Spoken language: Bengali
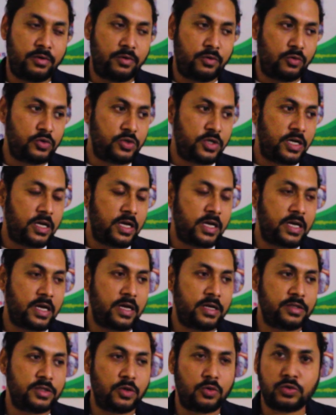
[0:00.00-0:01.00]
রোজা
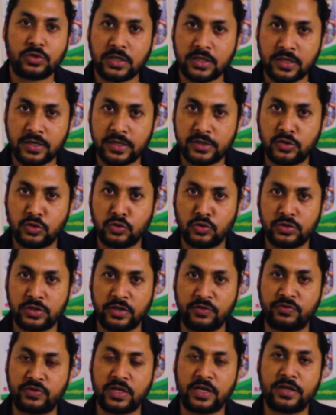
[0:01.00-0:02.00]
রাখার যে রোজাদারের জন্য যে
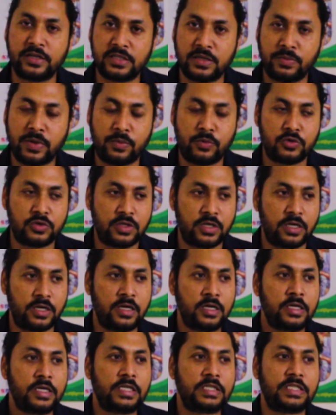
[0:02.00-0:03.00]
ইফতারের যে ব্যবস্থা
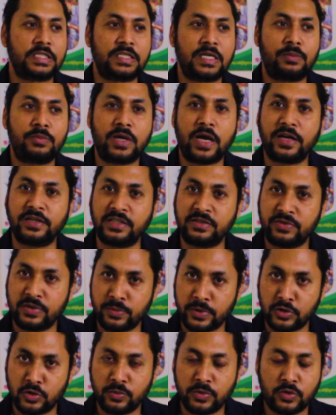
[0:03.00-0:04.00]
সেটা আমরা আইডিএফের
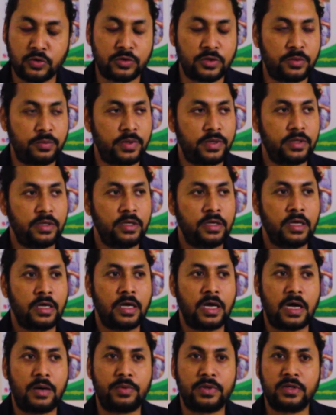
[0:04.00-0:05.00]
মাধ্যমে করতে পারি
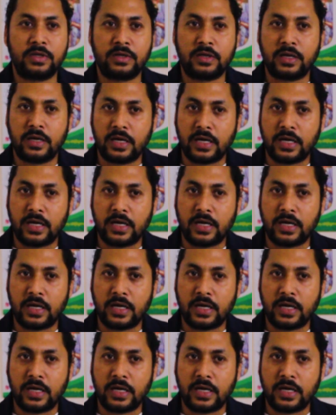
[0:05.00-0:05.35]
আমাদের